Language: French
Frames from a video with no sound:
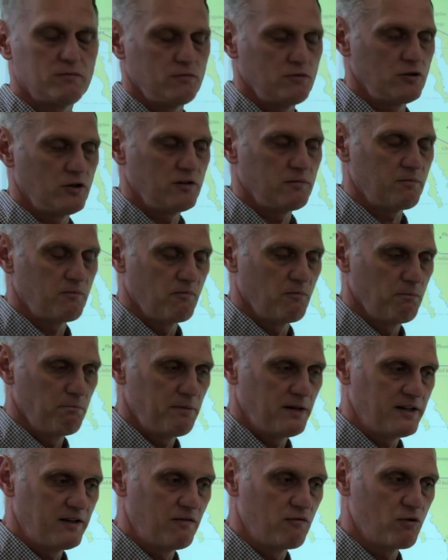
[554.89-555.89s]
notre
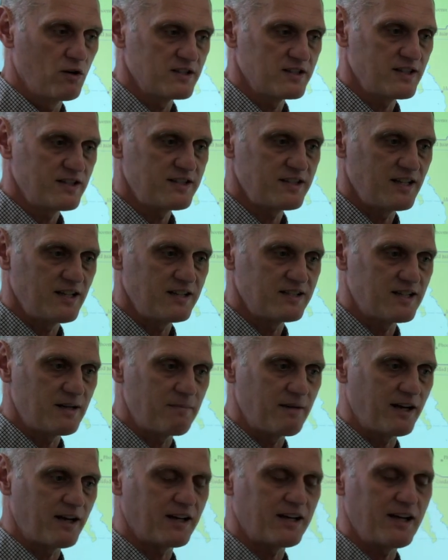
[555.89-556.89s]
pays voisin, c'est les
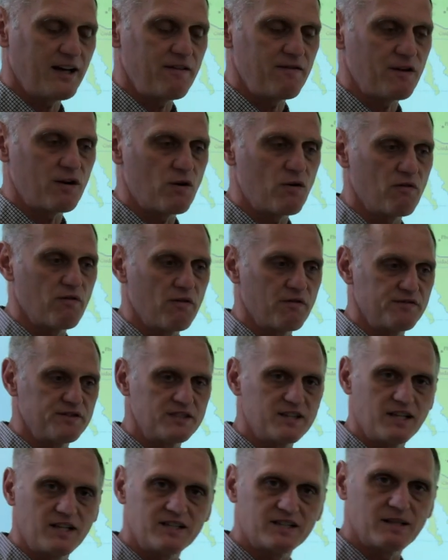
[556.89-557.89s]
Américains, fait qu'on va
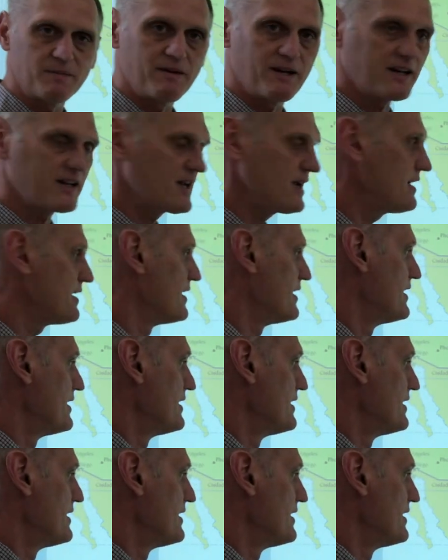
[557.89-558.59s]
visiter les Américains.